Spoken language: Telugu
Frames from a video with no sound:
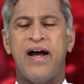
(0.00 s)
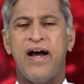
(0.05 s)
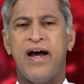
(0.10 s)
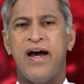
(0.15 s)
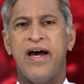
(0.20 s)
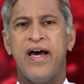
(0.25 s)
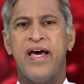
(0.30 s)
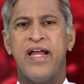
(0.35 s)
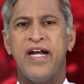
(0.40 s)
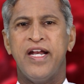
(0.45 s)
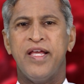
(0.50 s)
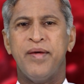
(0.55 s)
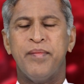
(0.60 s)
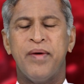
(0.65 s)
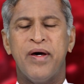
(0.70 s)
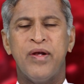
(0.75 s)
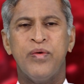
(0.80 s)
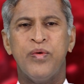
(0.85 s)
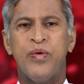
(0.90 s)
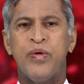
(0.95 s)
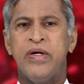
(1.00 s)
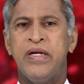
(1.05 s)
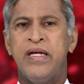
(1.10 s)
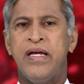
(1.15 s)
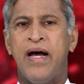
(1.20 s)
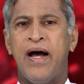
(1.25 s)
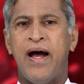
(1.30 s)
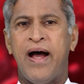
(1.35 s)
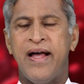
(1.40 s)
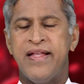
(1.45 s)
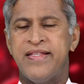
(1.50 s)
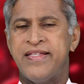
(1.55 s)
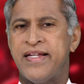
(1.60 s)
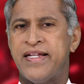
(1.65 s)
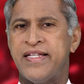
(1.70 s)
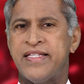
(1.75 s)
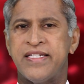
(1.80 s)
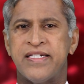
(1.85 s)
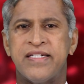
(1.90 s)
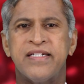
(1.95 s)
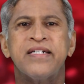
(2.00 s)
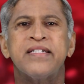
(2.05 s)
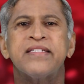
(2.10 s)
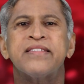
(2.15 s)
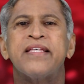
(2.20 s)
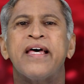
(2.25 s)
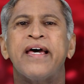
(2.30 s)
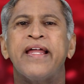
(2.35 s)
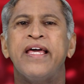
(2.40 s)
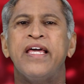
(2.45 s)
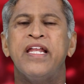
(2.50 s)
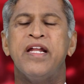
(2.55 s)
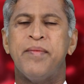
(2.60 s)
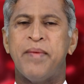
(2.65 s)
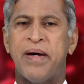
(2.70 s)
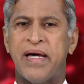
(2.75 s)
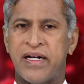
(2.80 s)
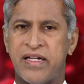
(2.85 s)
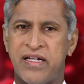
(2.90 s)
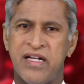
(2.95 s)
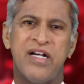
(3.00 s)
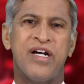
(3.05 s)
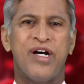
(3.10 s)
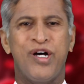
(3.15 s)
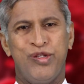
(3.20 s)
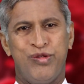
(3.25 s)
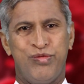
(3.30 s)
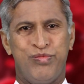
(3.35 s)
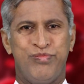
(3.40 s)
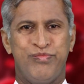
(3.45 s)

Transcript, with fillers: ఆహార నియమాలు ఆచరించడం సరైన మార్గం కాదు